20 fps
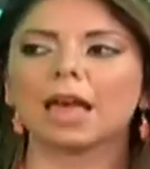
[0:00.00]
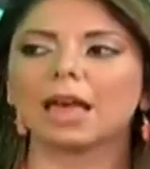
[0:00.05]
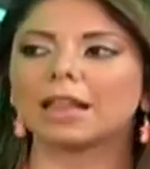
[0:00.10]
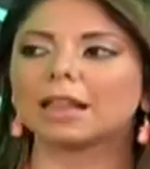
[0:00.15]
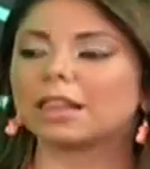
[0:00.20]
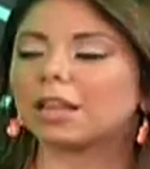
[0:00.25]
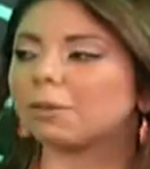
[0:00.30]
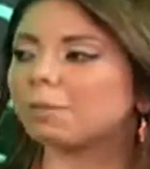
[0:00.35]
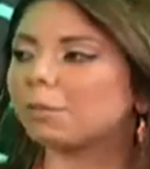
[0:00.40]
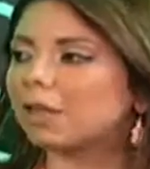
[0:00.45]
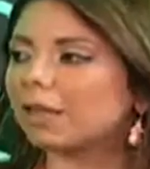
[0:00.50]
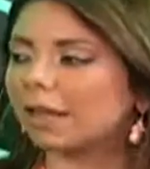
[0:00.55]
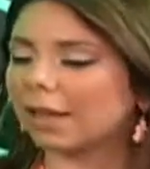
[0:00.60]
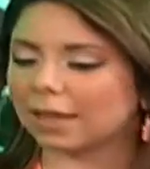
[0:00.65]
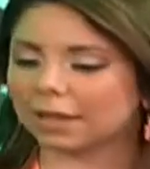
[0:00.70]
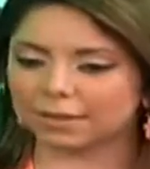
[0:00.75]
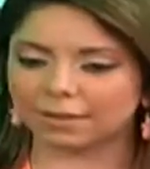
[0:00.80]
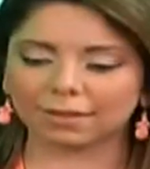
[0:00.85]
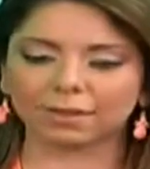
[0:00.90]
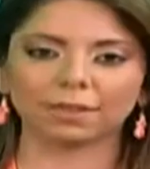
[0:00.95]
Eh,
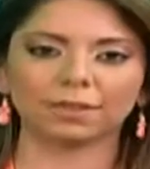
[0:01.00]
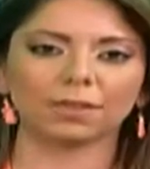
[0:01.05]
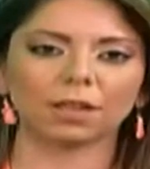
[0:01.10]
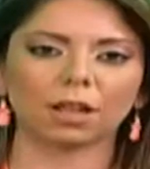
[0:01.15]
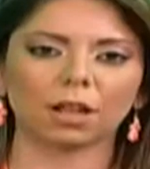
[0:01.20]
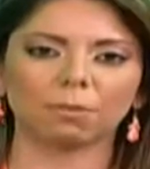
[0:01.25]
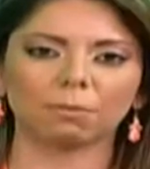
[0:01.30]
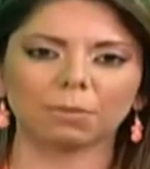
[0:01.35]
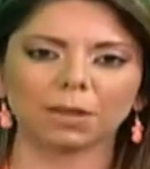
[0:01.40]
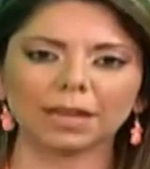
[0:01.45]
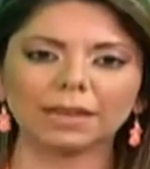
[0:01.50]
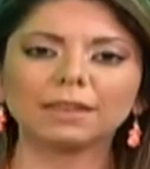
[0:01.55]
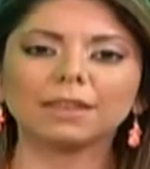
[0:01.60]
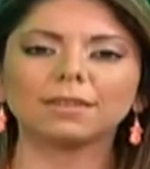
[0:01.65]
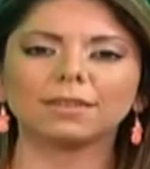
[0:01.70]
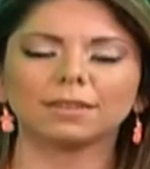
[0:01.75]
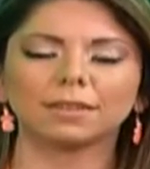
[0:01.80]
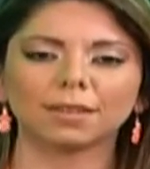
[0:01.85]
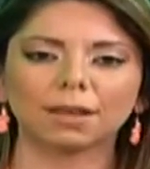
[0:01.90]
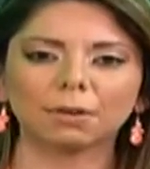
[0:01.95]
termina es
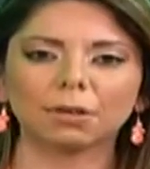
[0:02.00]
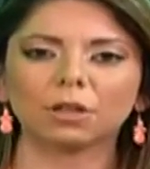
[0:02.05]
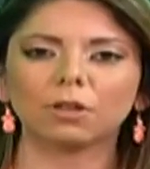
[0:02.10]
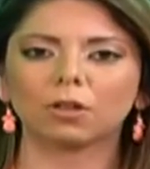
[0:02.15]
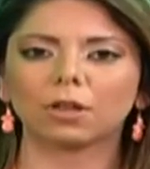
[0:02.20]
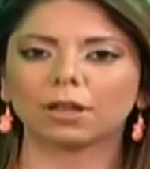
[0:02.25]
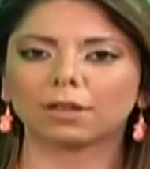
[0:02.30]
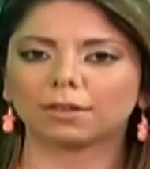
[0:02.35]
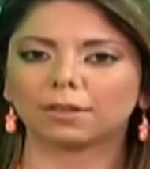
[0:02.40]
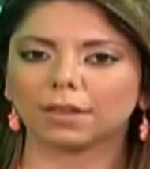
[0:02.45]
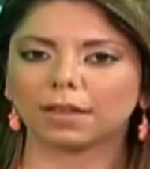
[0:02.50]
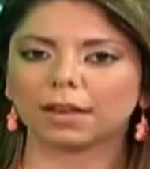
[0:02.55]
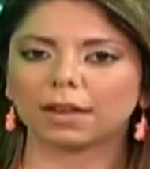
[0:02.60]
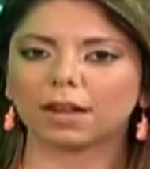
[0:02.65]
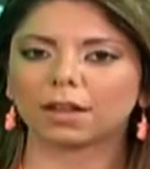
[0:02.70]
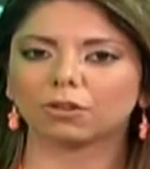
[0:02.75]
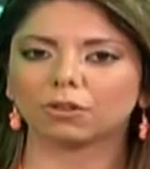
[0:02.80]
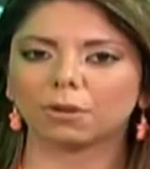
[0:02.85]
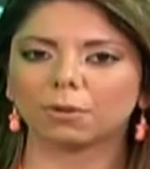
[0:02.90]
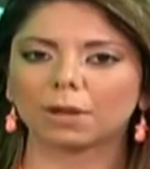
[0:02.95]
Viernes y sábado cierra
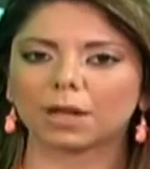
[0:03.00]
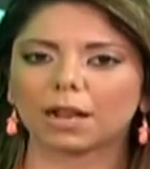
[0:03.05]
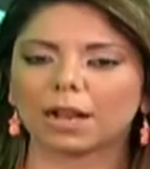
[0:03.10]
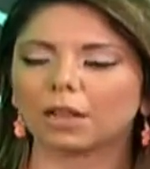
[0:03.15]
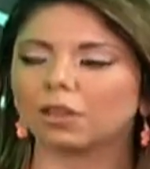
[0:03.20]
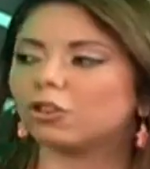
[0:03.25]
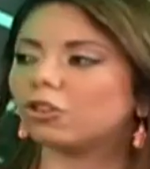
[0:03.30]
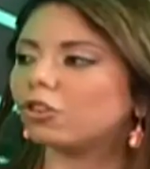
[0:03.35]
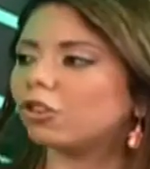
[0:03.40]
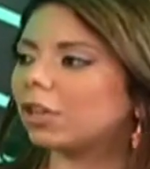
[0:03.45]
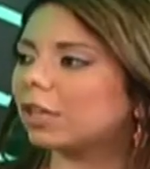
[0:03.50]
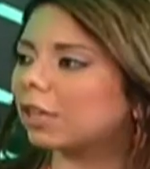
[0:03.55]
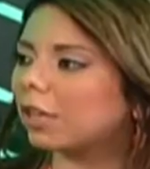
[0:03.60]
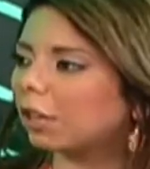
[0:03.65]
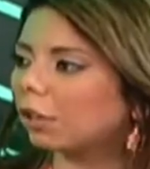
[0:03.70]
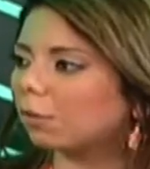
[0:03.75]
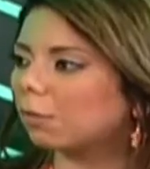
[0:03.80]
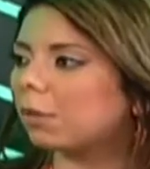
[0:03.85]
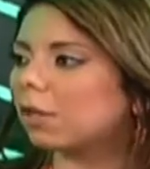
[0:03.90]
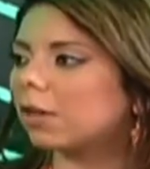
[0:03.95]
a las 9 de la noche y
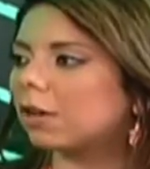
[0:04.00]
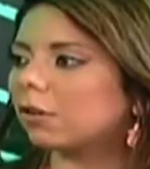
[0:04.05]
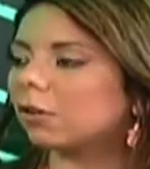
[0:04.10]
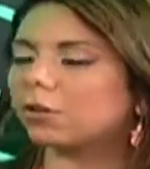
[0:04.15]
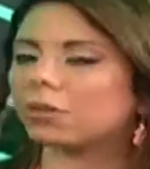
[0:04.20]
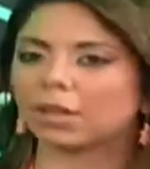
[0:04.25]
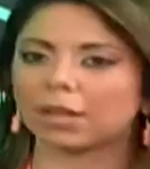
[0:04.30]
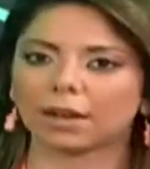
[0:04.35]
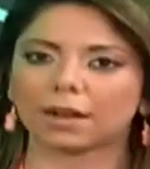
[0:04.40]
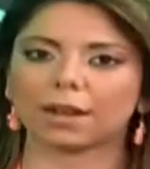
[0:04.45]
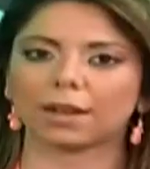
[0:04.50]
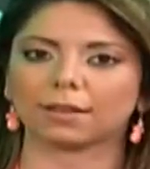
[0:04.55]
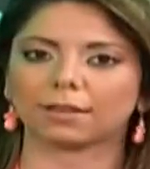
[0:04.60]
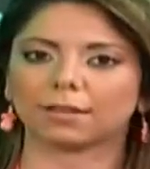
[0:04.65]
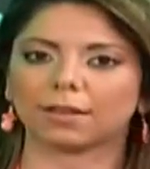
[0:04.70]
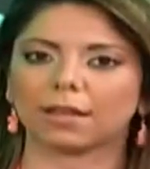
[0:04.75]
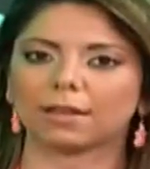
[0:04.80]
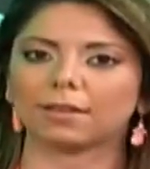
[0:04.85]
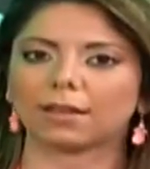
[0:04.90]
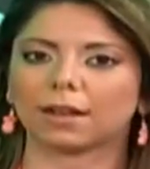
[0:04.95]
el domingo cierra a las
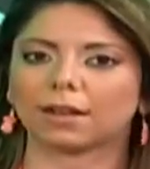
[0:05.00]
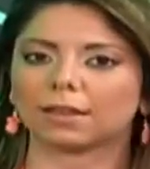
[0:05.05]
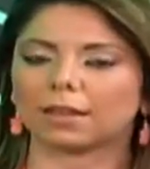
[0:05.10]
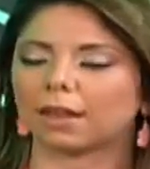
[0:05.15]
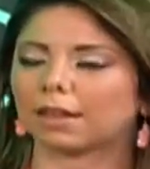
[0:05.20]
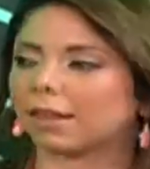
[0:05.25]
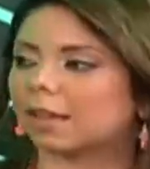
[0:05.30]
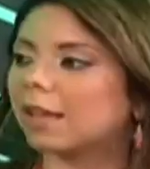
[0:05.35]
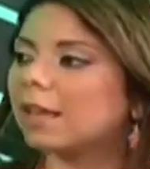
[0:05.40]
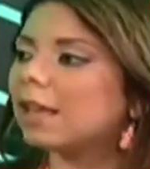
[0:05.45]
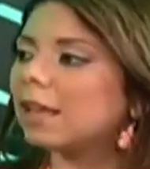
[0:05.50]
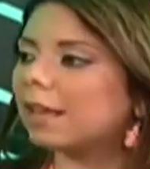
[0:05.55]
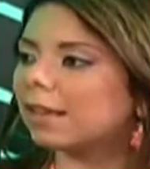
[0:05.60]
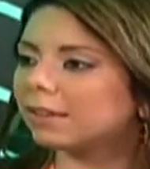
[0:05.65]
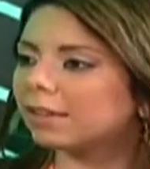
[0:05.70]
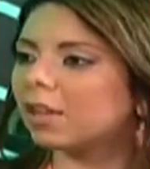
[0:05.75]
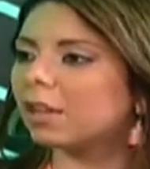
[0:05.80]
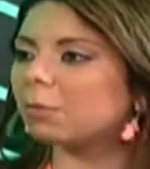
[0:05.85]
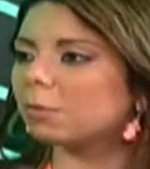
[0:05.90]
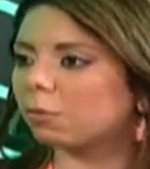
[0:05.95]
6 de la tarde.
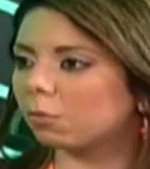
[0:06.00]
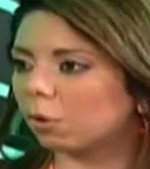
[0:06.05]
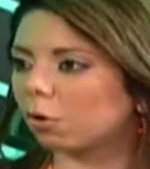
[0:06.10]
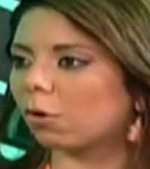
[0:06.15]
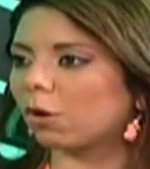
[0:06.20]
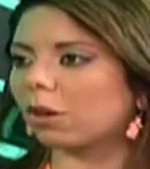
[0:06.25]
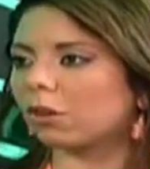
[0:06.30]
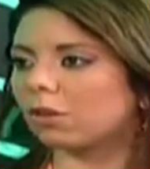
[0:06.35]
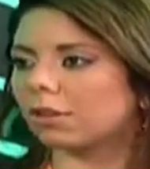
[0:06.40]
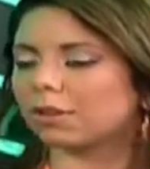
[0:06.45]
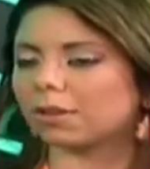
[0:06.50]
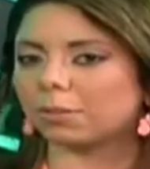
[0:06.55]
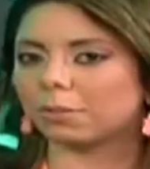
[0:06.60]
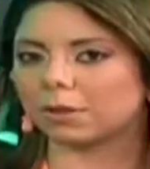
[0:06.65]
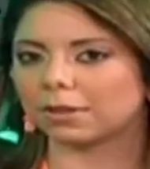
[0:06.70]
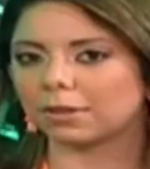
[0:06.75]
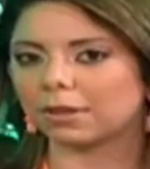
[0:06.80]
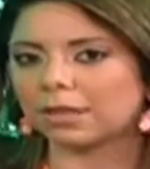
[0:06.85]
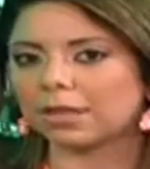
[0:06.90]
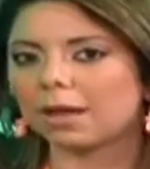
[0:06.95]
Este es el mismo lugar donde se
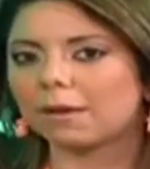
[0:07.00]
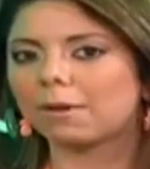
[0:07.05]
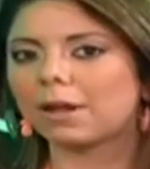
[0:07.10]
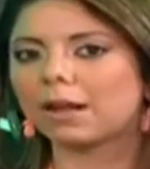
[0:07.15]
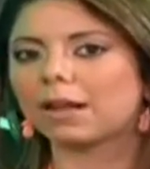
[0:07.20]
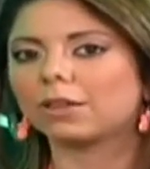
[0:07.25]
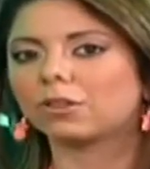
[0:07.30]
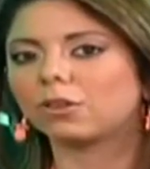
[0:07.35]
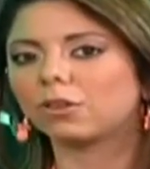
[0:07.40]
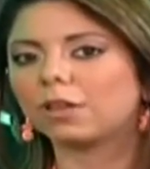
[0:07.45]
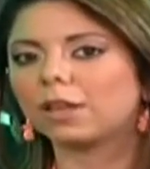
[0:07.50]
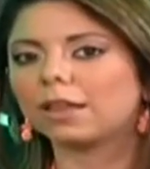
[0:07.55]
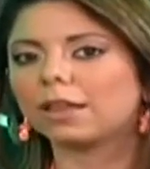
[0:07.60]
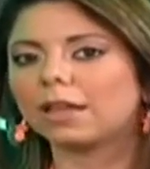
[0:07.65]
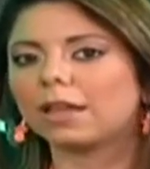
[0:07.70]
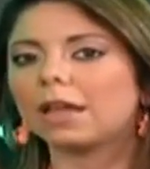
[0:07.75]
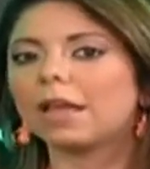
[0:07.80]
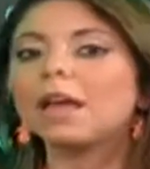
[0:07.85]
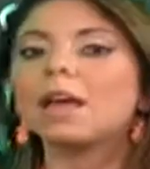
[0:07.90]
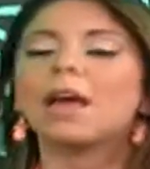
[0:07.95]
presentaba la zona
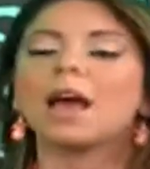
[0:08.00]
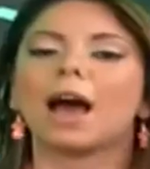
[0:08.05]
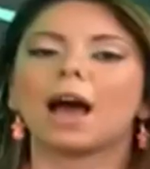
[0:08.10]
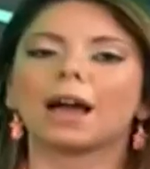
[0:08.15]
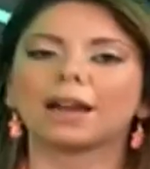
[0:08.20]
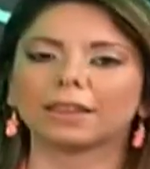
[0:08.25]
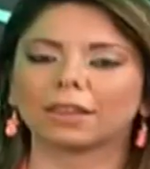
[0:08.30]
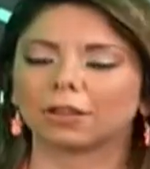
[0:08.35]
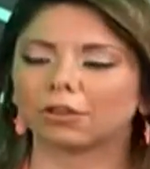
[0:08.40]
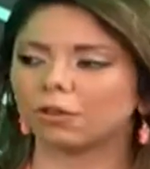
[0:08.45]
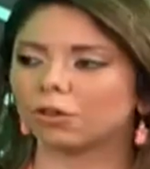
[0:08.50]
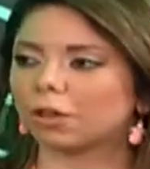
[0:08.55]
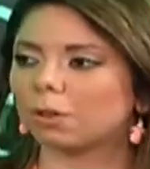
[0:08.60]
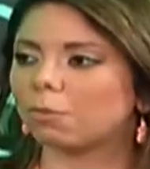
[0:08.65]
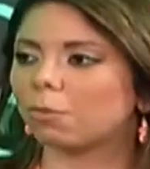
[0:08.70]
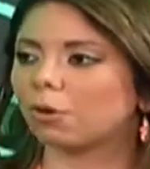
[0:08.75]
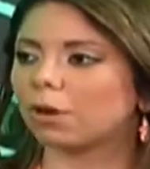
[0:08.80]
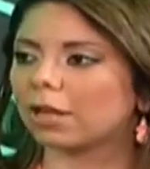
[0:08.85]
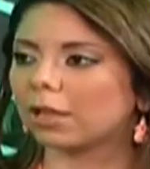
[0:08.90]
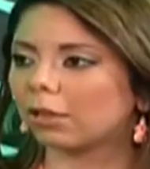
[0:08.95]
de arte
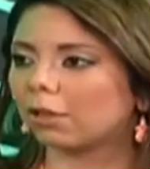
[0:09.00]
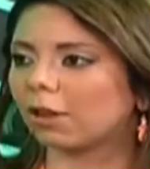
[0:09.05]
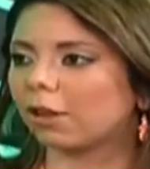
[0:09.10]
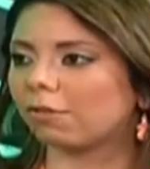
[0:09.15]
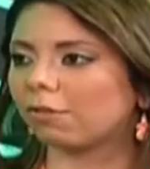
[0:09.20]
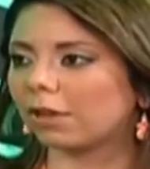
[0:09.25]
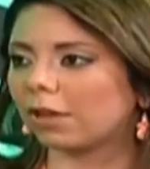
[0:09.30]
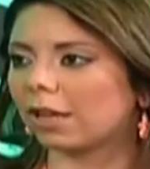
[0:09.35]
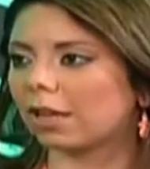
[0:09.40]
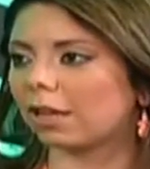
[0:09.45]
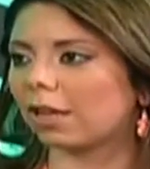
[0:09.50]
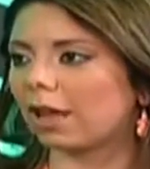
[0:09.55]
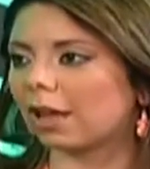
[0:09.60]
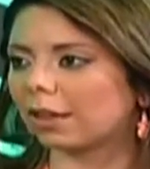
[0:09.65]
contemporáneo, la Feria de